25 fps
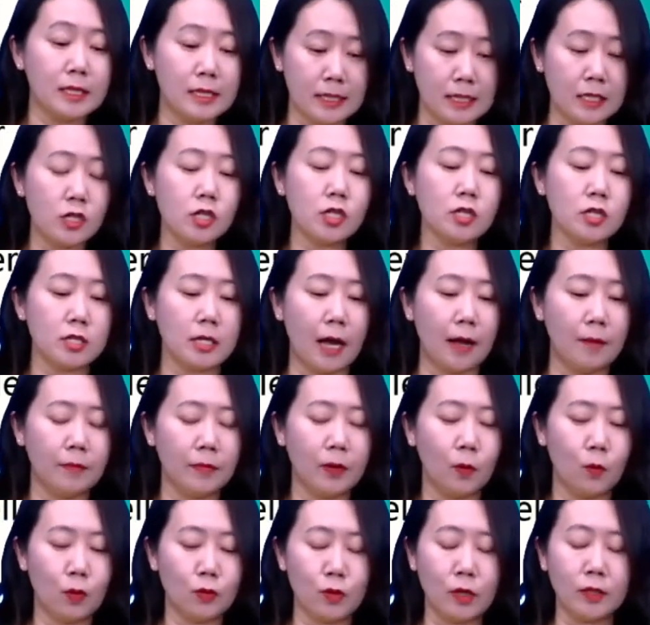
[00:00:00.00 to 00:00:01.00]
集市上，
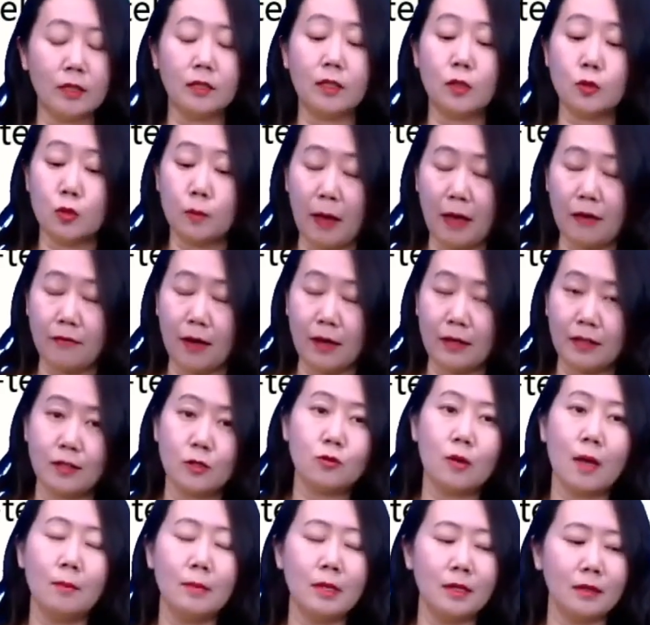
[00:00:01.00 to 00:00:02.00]
我决定呢去拜访一个
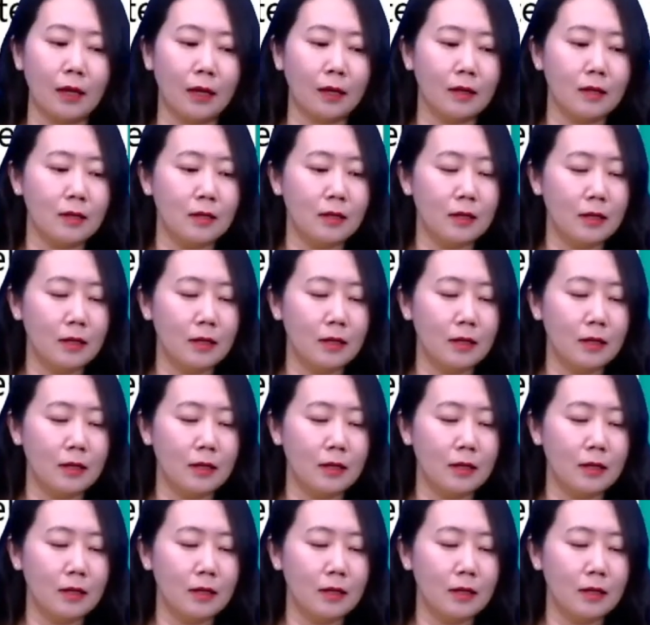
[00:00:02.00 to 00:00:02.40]
算命的。